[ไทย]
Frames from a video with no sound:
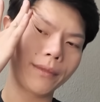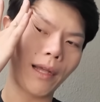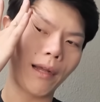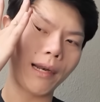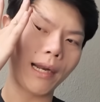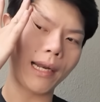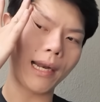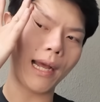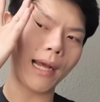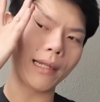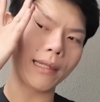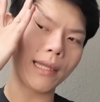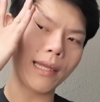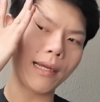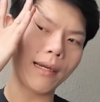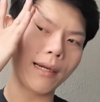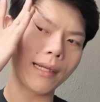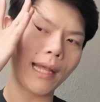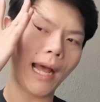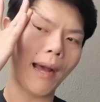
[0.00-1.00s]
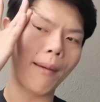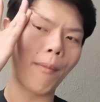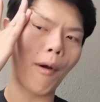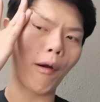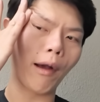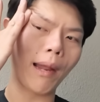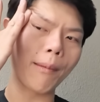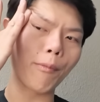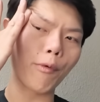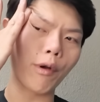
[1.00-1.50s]
ตอนนั้นอะที่เคยทำอ
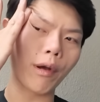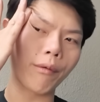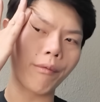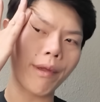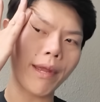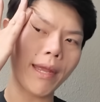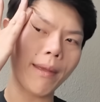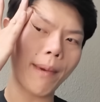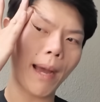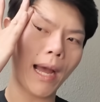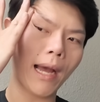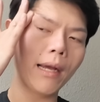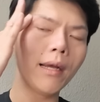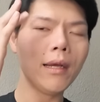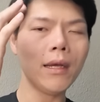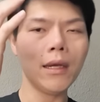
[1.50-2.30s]
อกงานบูการีป่ะ